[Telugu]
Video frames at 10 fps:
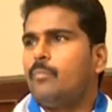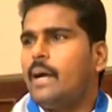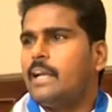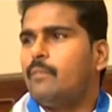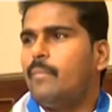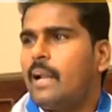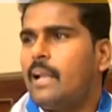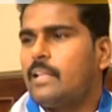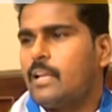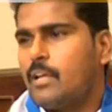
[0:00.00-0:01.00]
పార్టీ
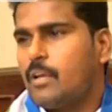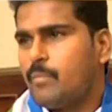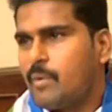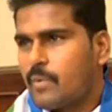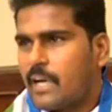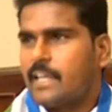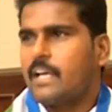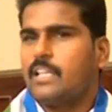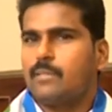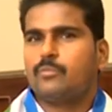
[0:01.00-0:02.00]
మారలేదని మేము
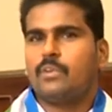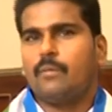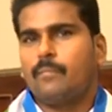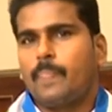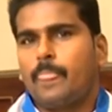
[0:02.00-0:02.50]
గట్టిగా చెప్తున్నాం